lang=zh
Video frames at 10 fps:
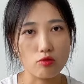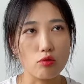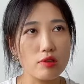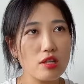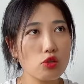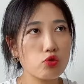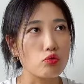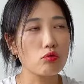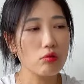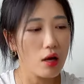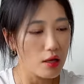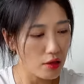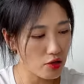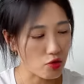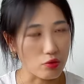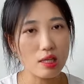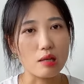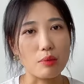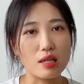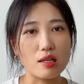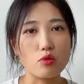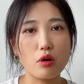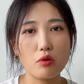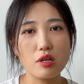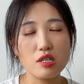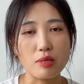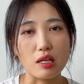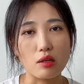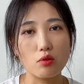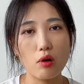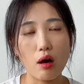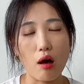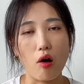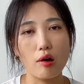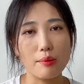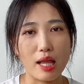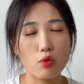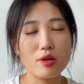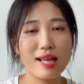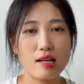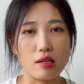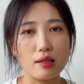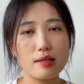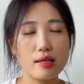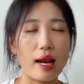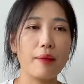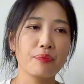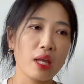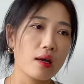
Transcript: 从衣橱到手机里面的一段段视频，都要好好的把它归纳整理起来。